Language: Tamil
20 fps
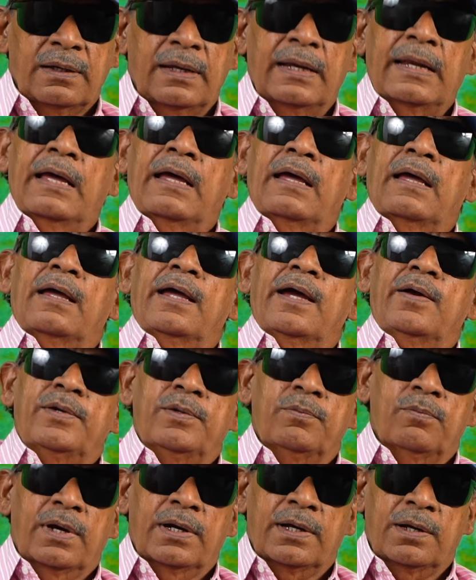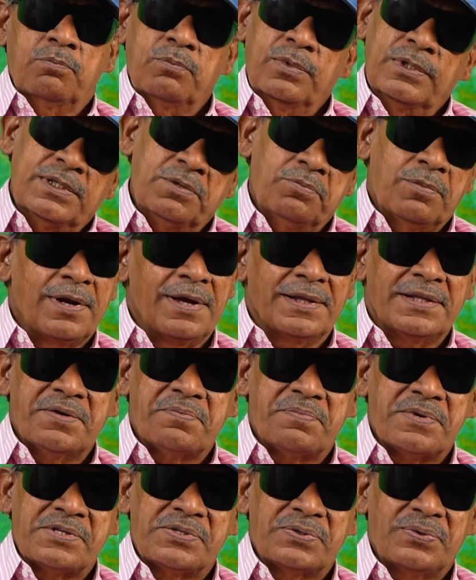என்ன அப்படிம்பாங்க ரொம்ப திமிராக
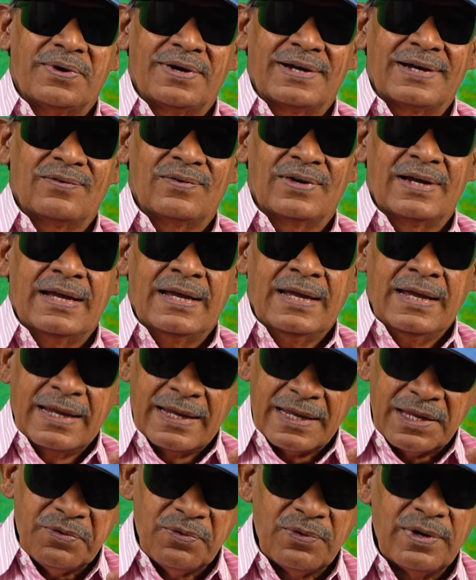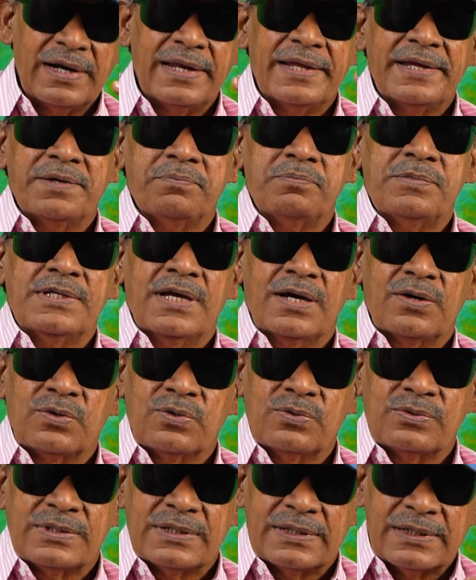தான் பேசுவாங்க அவங்க இவங்களே
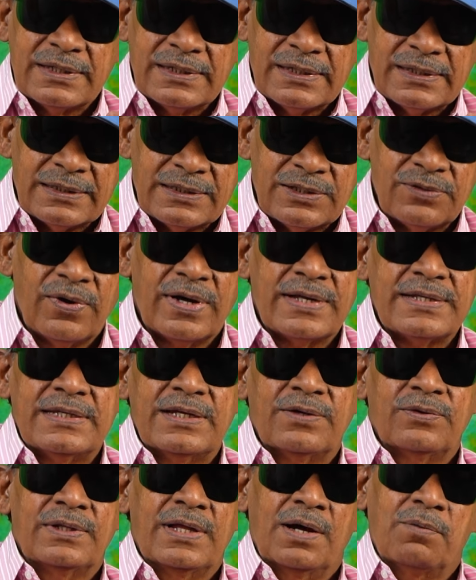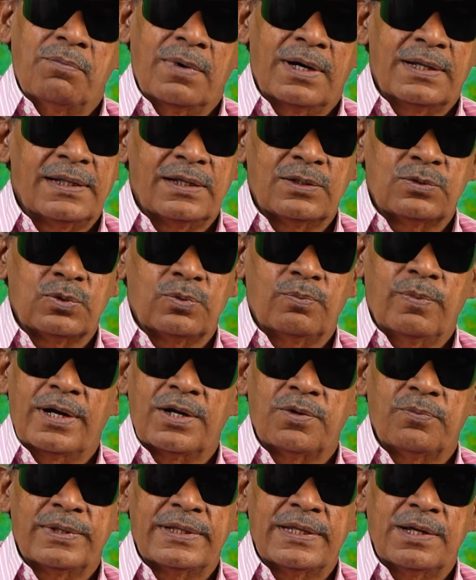எம்ஜிஆரும் சி சிவாஜியை வந்து அம்மான்னு தான் சொல்
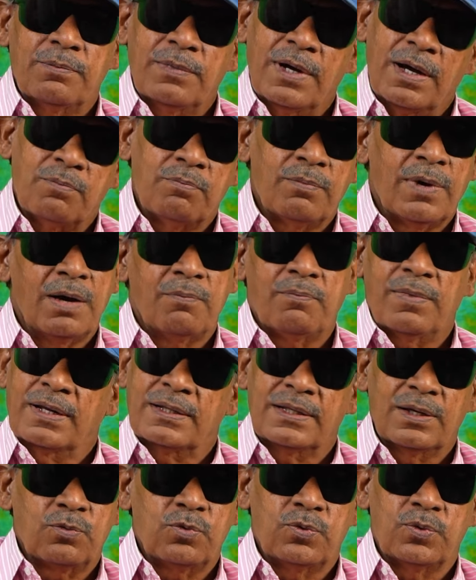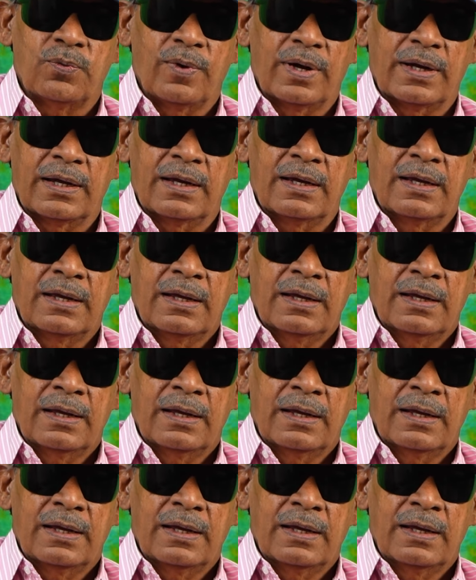பானுமதி அம்மா அம்மா அம்மான்னு தான் கூடுவாங்க